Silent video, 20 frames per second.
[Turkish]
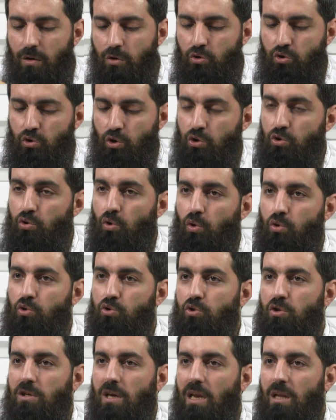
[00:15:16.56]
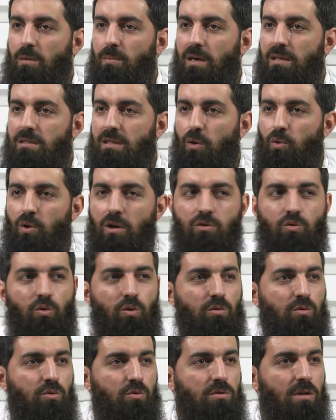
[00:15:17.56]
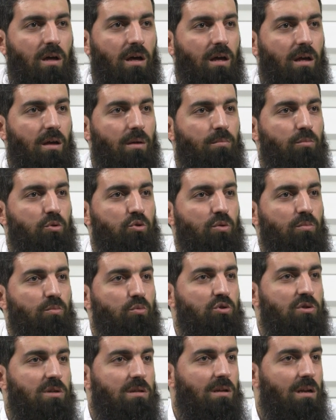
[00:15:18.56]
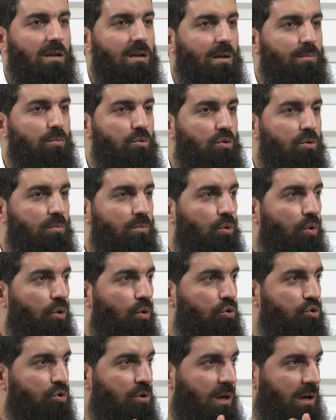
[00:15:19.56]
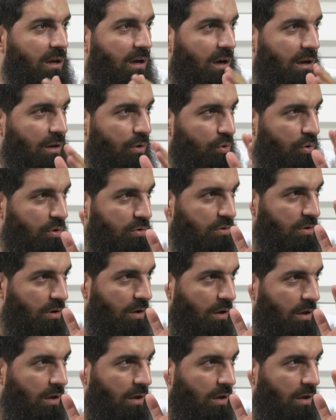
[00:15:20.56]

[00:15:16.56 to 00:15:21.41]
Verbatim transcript: söz konusu kelime-i tevhid olduğunda bütün bu sınırlar, bütün bu ölçüler kalkıyor